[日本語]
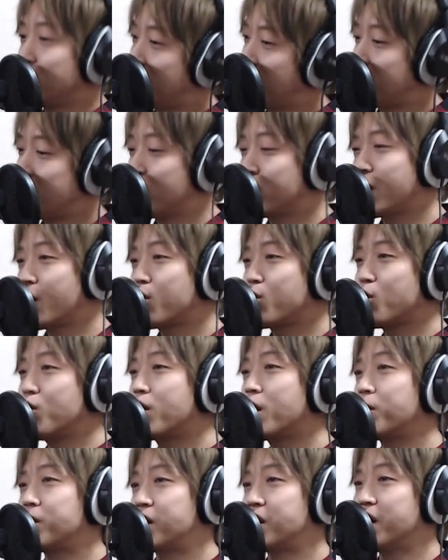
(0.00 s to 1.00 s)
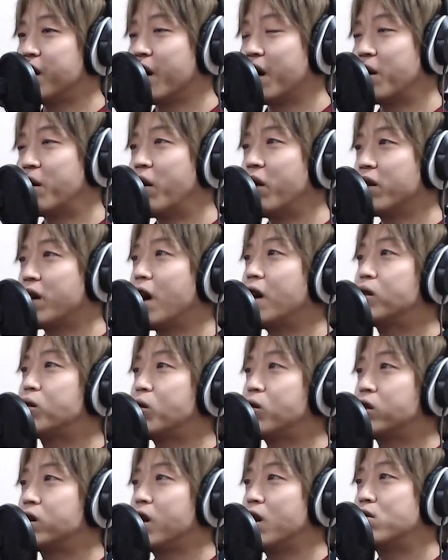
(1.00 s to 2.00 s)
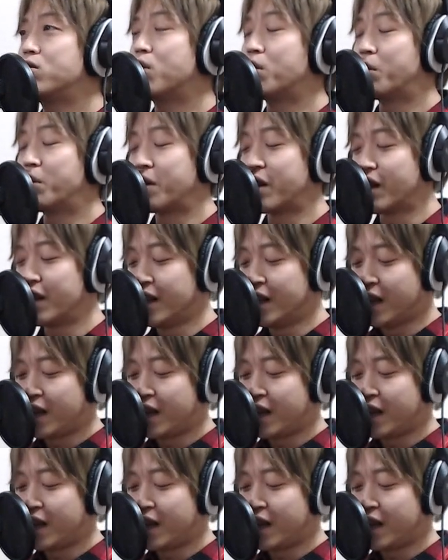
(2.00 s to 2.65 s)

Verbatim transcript: 言ってる人いるかもしれないけど提唱していくことに、